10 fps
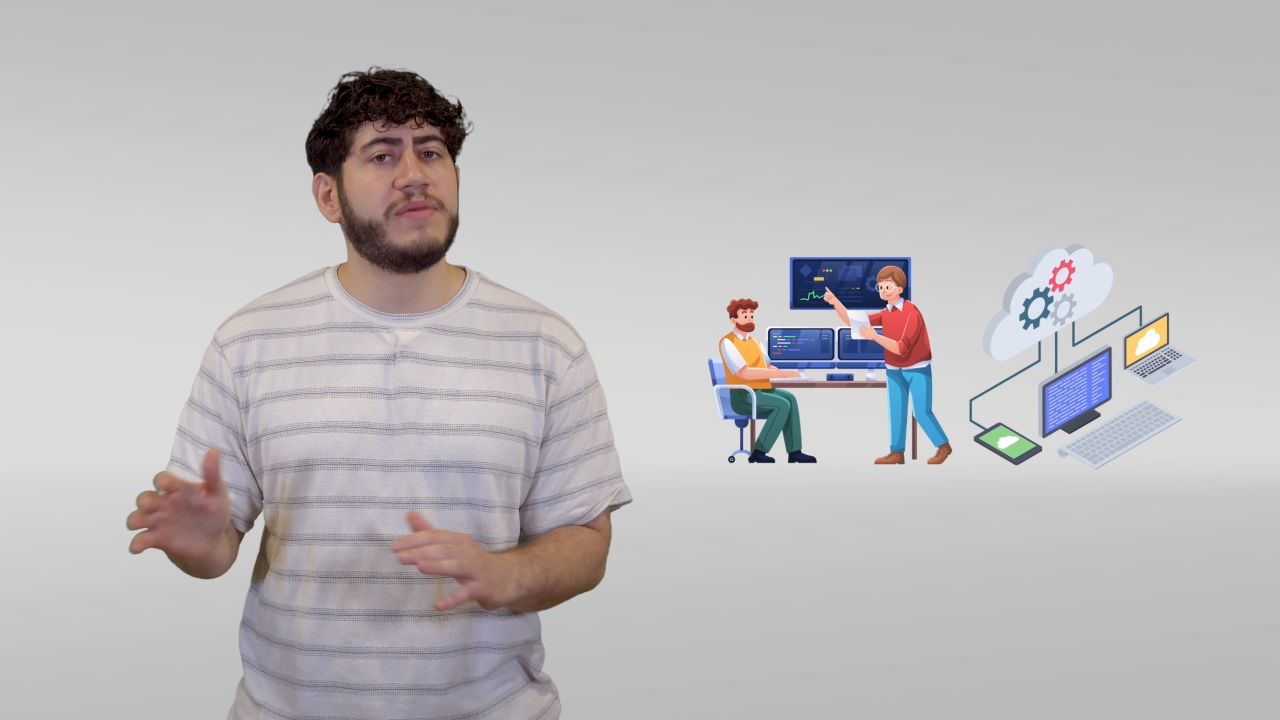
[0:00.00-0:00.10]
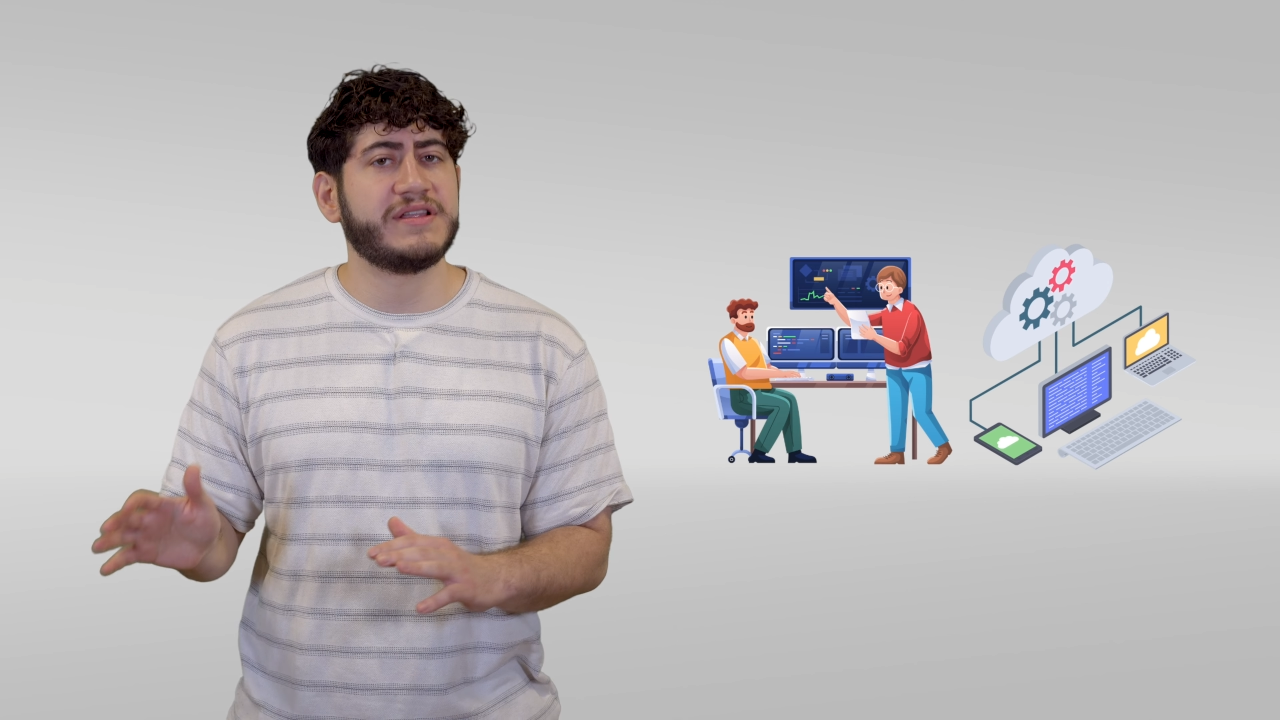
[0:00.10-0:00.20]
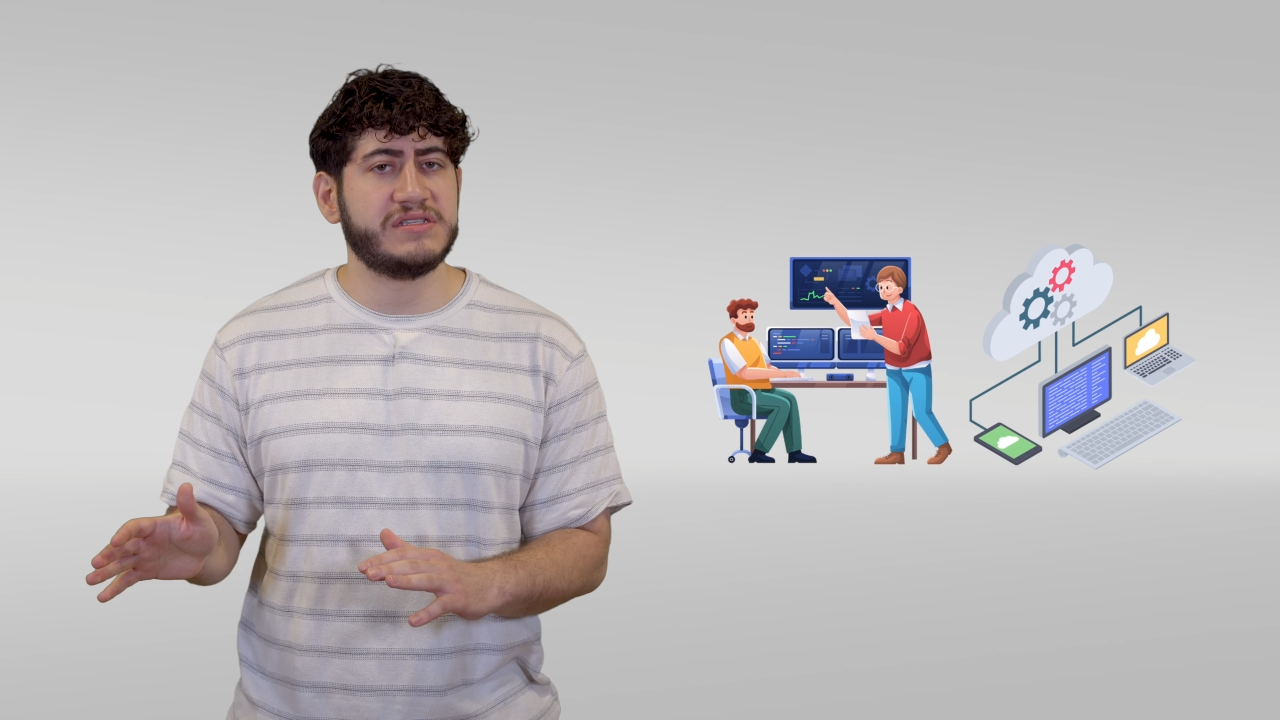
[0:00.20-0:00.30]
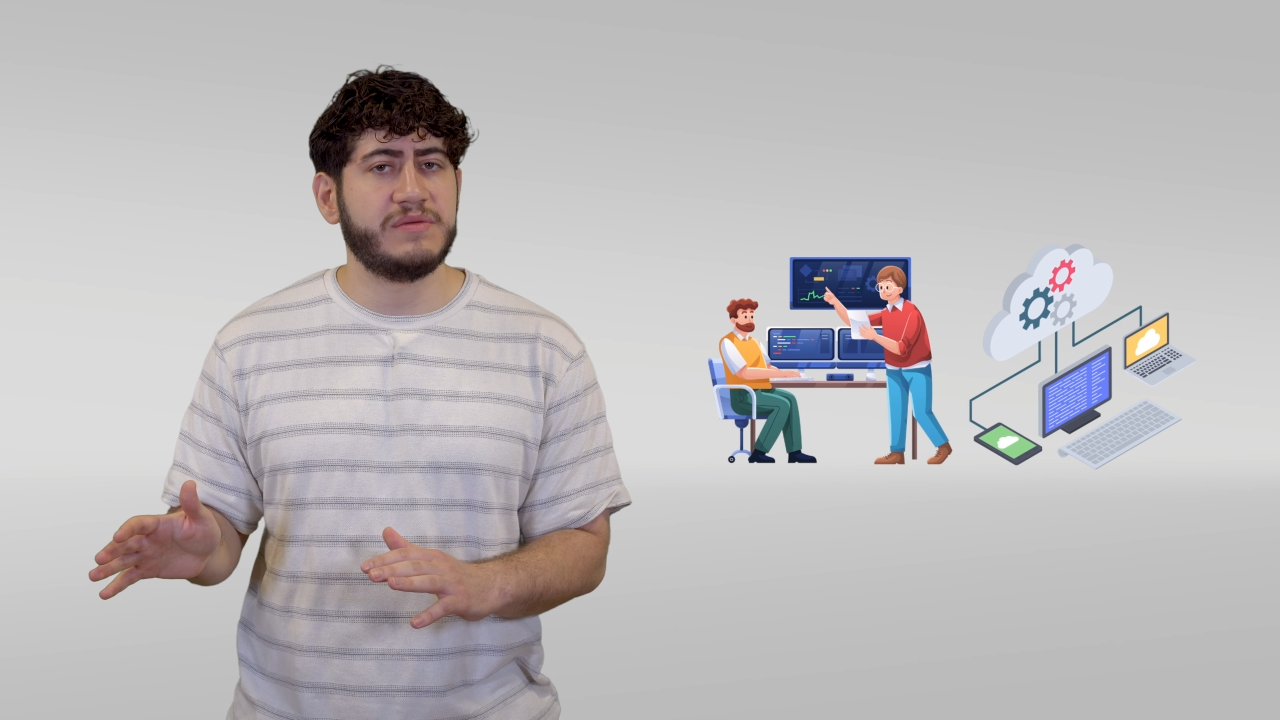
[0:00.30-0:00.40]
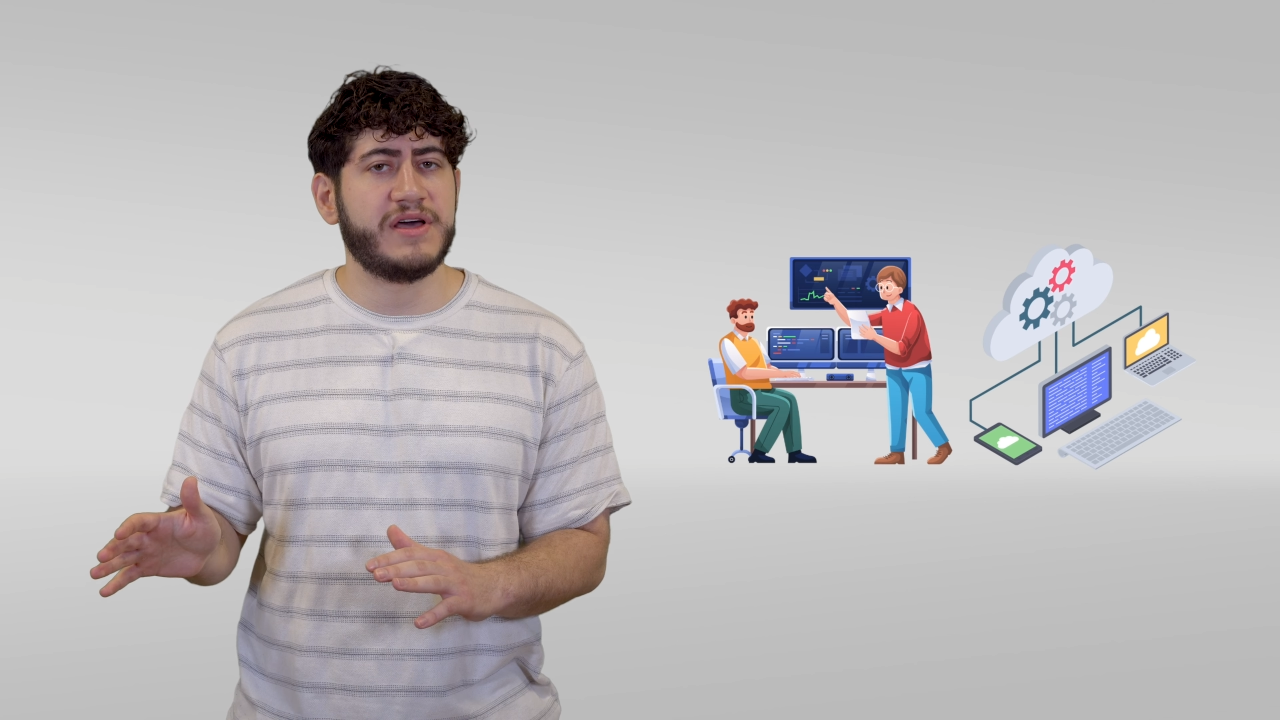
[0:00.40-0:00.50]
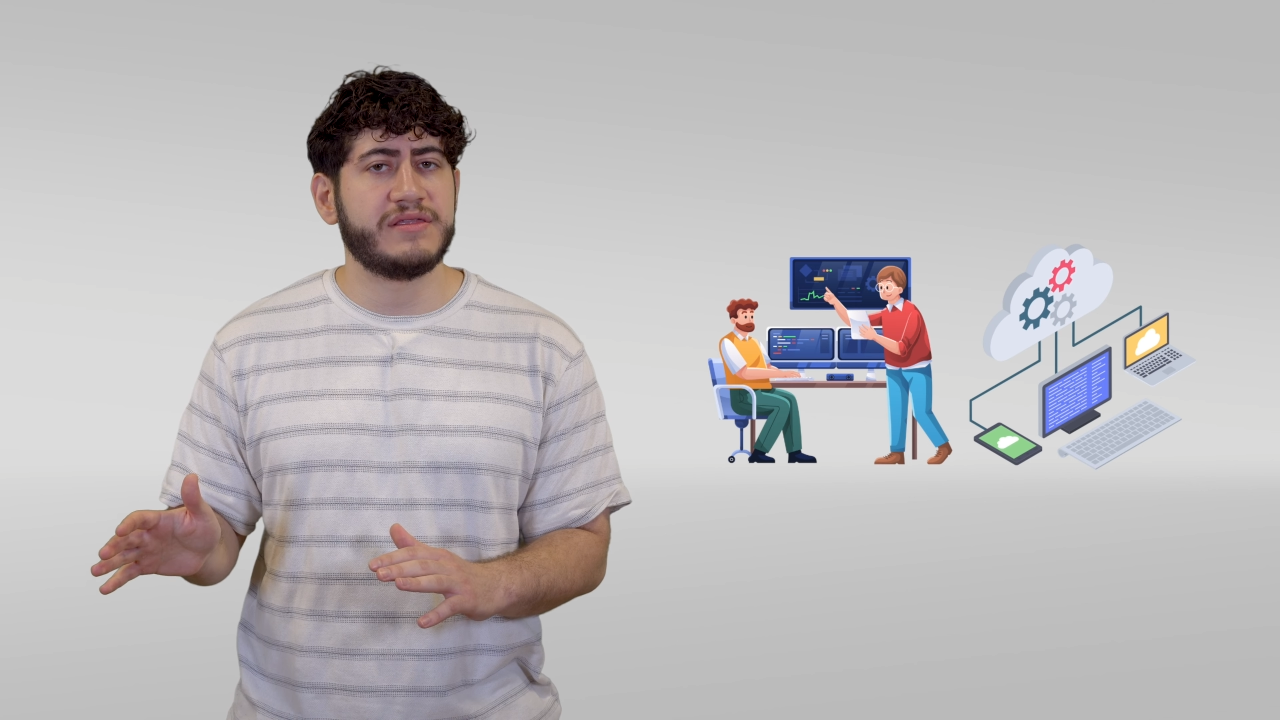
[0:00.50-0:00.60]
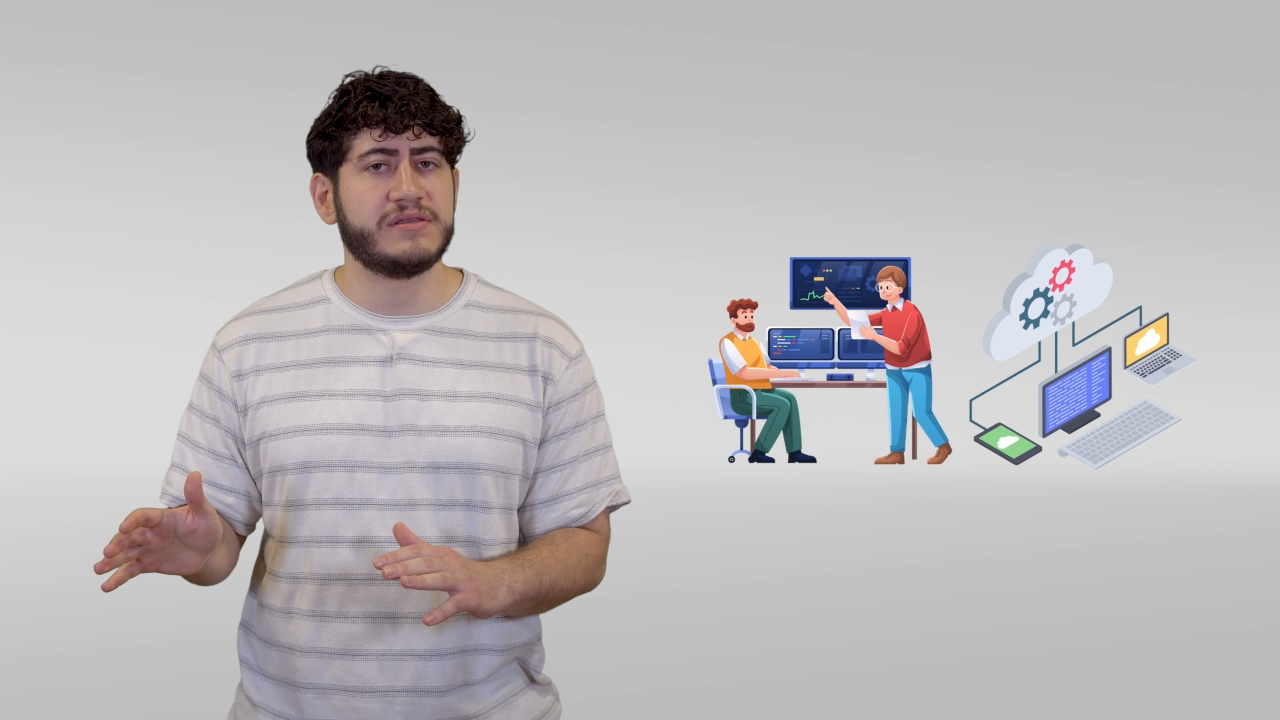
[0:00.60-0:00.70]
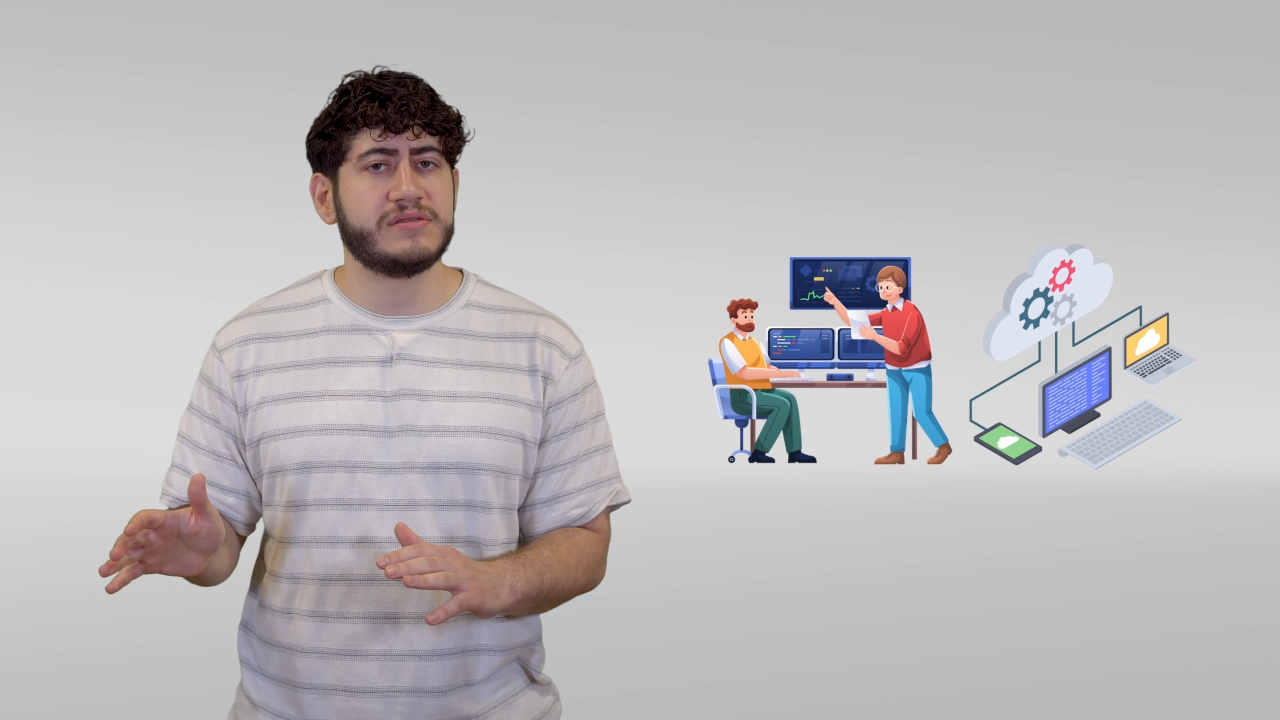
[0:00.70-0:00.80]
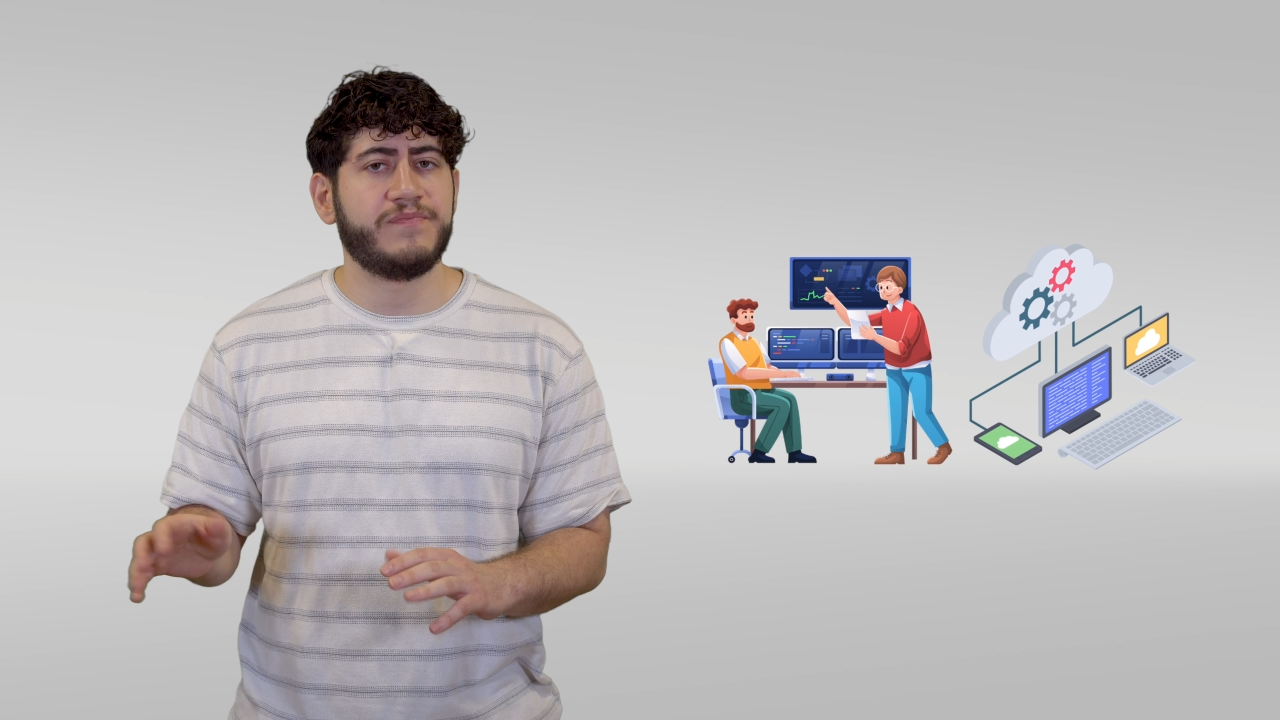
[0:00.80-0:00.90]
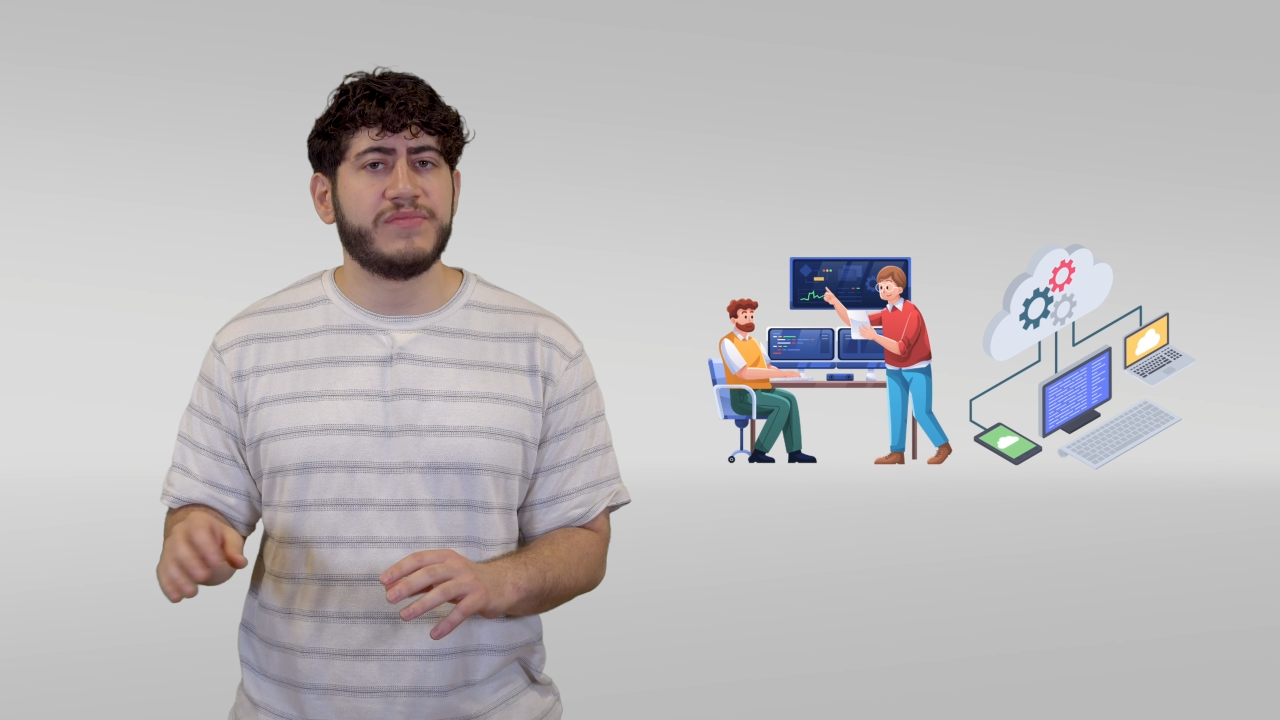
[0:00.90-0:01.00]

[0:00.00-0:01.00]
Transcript: participantes.